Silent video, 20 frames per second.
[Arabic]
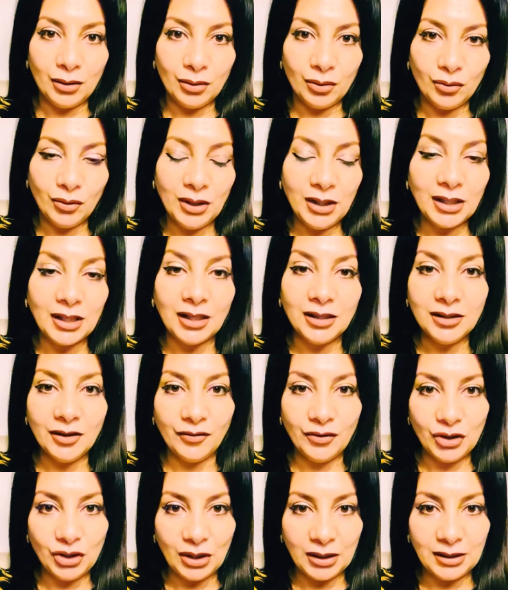وللأسف
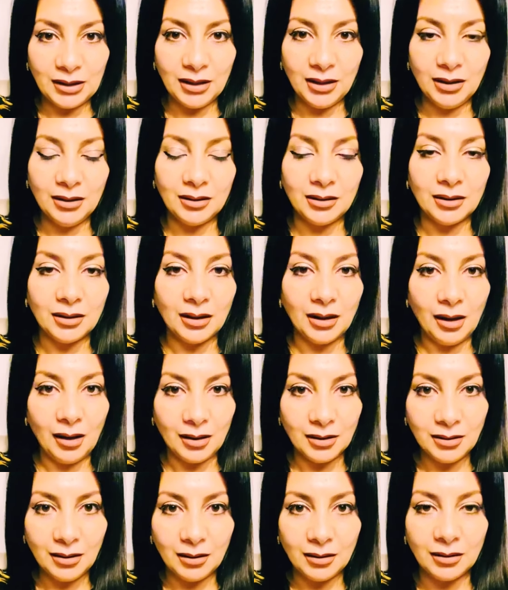الشديد
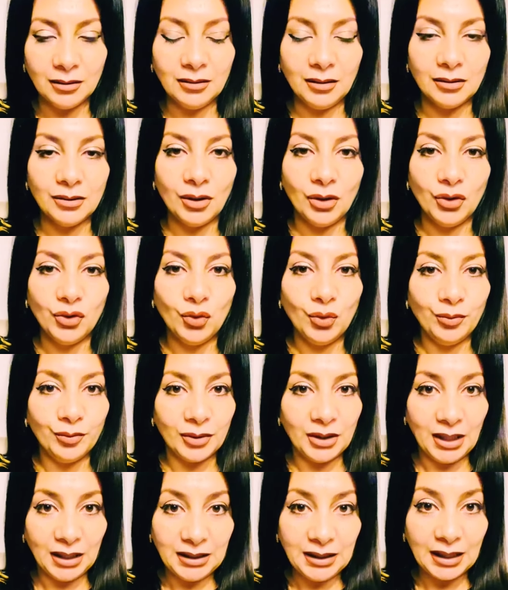حصل التصادم
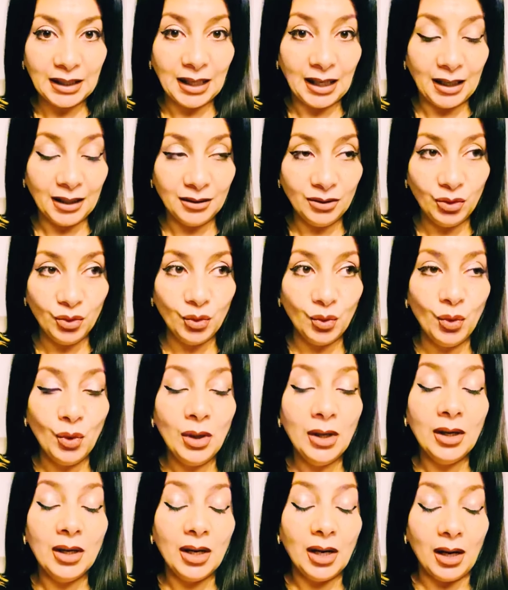نتج عنه
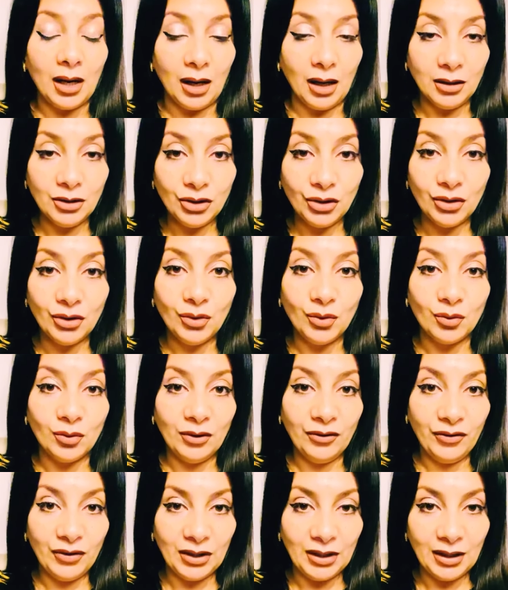عشر
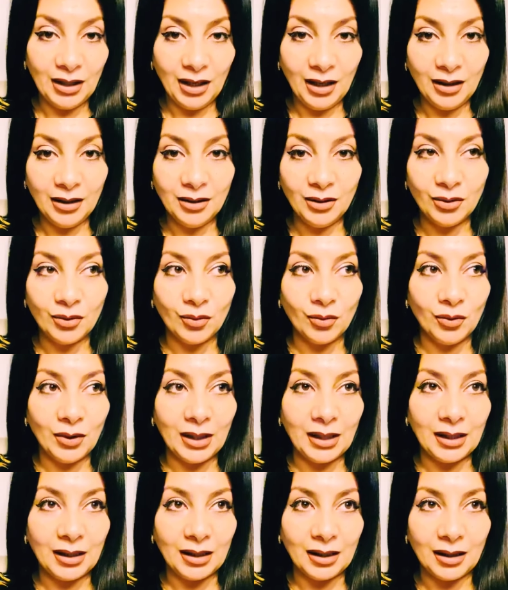وفيات
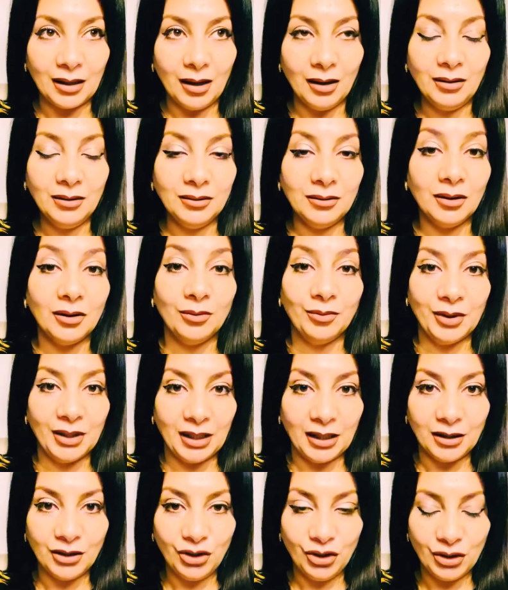وأكثر من
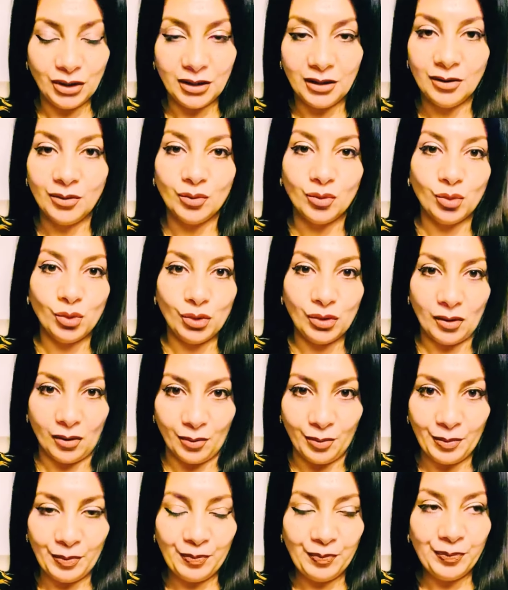عشرين مصاب
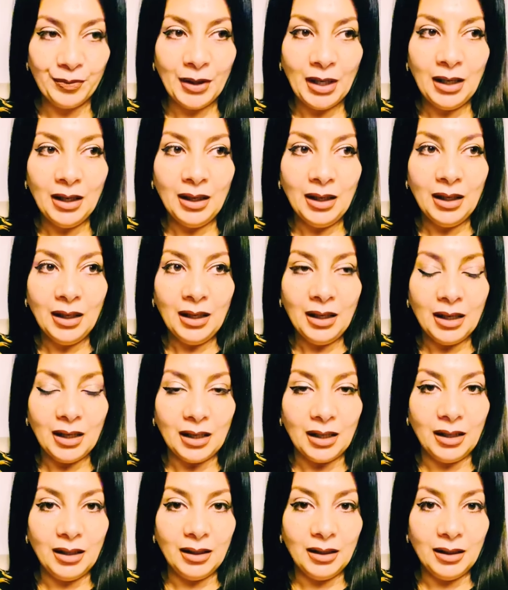
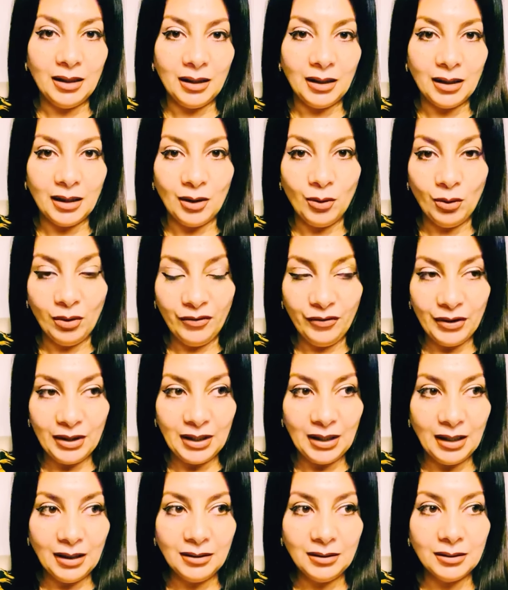
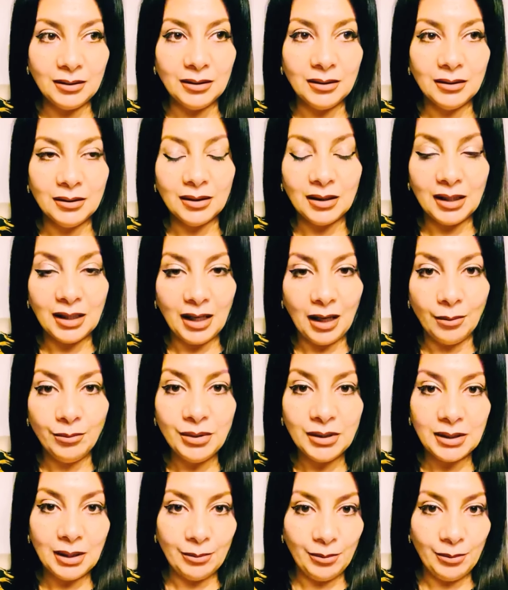الوفيات خمسة